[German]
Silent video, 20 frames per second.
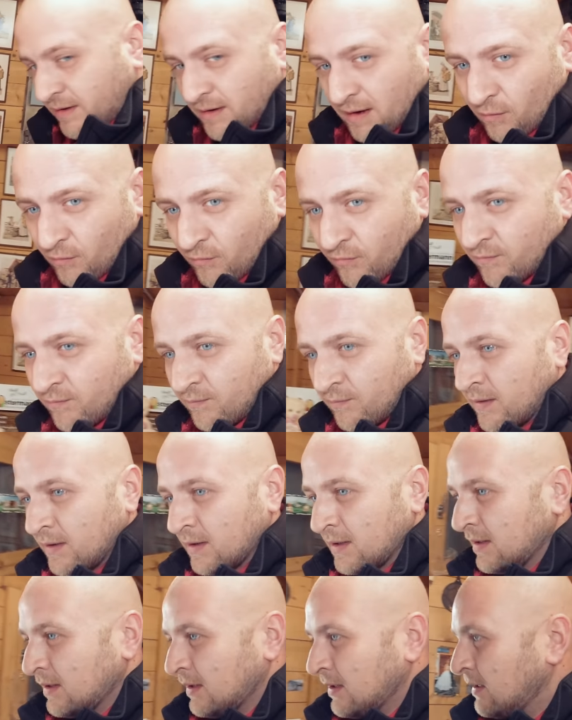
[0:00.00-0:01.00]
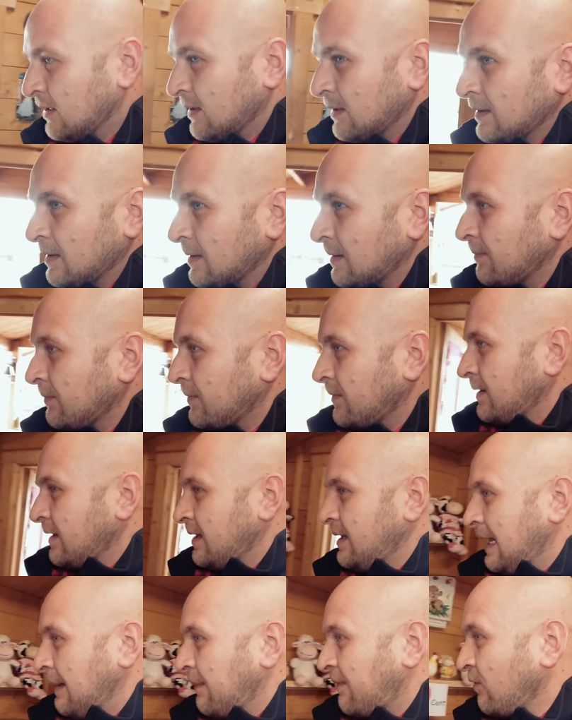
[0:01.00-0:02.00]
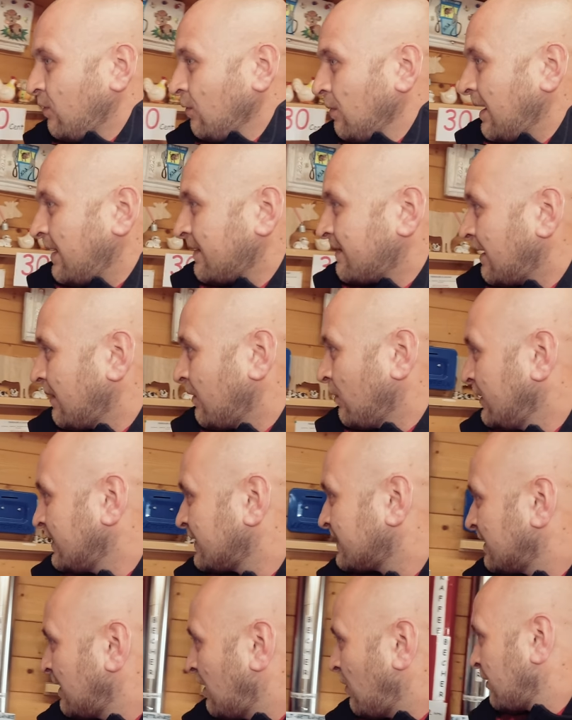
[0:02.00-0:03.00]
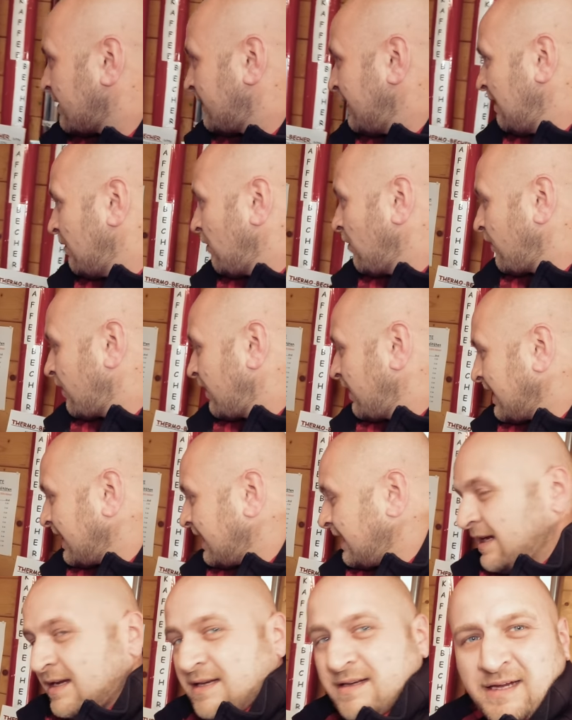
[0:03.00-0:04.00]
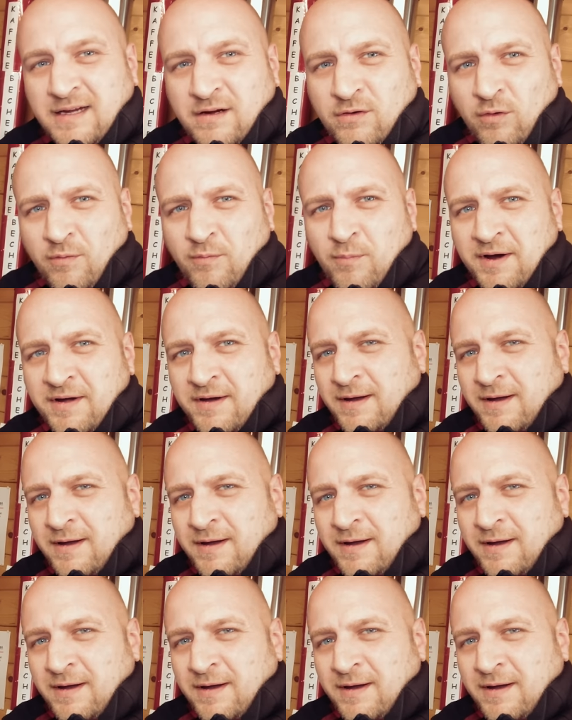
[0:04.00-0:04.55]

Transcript: kaufen. Hier gibt es übrigens seit neuesten auch, der läuft richtig gut bei